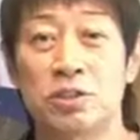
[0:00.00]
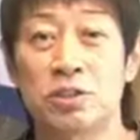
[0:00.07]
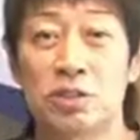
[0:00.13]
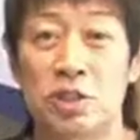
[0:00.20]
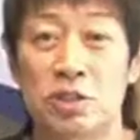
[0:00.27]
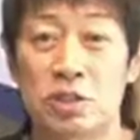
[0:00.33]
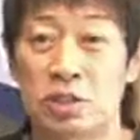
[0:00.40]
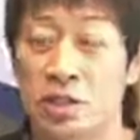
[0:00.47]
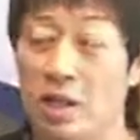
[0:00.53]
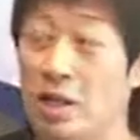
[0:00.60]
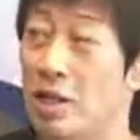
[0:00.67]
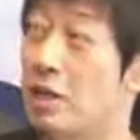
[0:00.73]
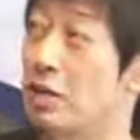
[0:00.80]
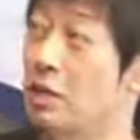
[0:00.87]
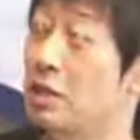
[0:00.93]
年にね、
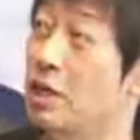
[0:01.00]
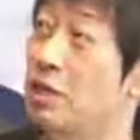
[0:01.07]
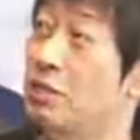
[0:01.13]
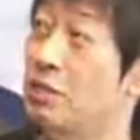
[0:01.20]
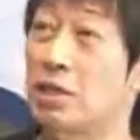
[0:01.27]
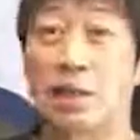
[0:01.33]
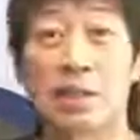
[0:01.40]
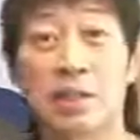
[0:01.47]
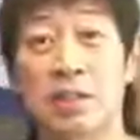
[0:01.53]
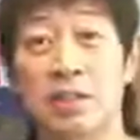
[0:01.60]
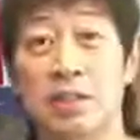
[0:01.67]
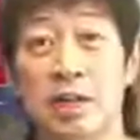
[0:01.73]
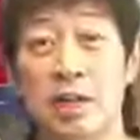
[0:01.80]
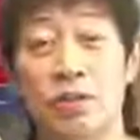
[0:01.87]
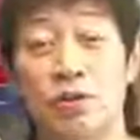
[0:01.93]
2回ぐらいかな、2
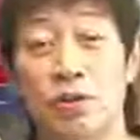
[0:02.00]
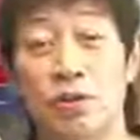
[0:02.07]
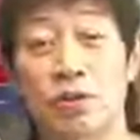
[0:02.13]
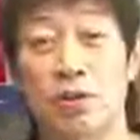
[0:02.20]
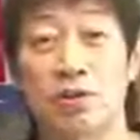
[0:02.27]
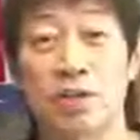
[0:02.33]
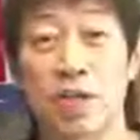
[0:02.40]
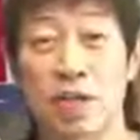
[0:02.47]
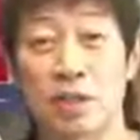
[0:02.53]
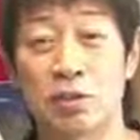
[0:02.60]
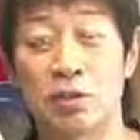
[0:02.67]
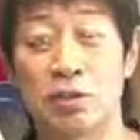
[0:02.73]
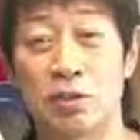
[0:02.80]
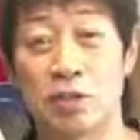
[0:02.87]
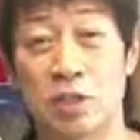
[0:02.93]
回のぐらいなん
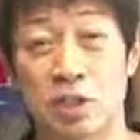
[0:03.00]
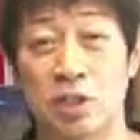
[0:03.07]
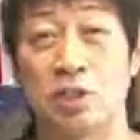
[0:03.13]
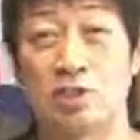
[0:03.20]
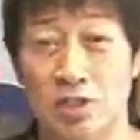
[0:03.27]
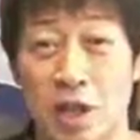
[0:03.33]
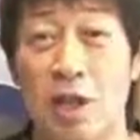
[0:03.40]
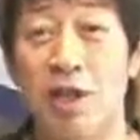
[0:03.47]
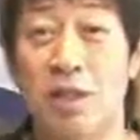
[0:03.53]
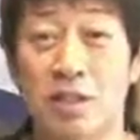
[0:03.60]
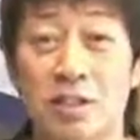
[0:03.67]
て言ってちゃいけないですね。